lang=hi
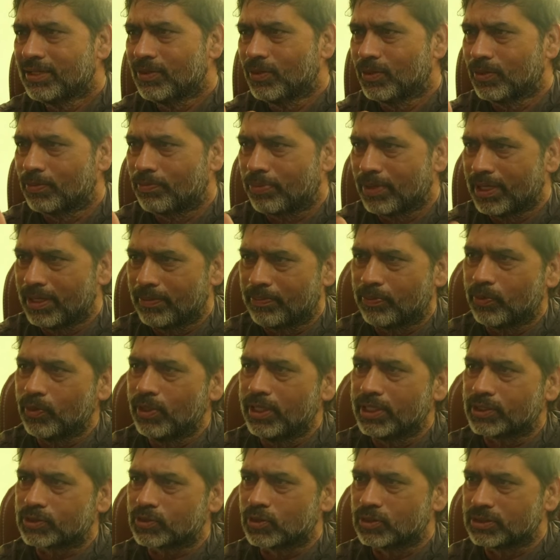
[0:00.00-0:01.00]
और
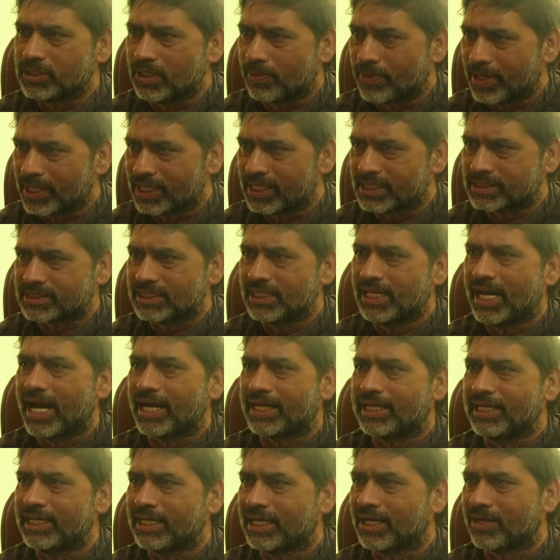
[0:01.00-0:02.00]
पुलिस को ज़बरदस्ती
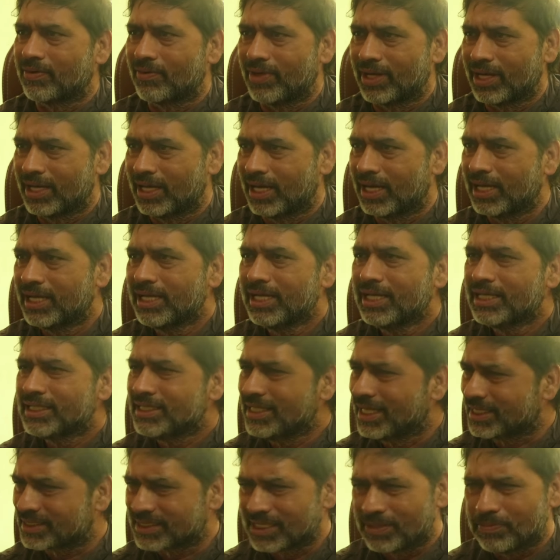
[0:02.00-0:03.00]
लाठी करवाना
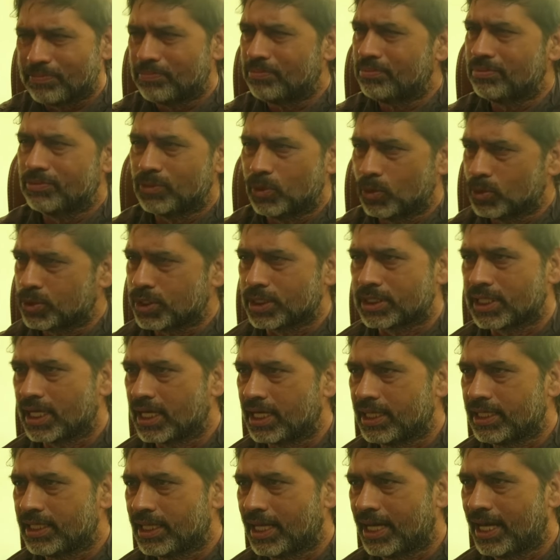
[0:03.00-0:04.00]
ये सब उचित
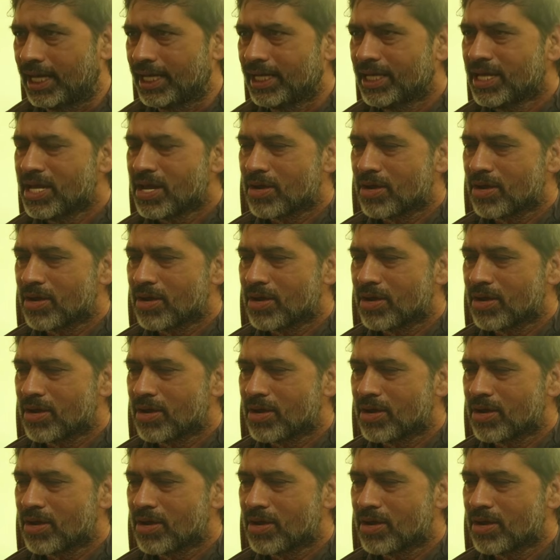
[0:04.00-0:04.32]
नहीं है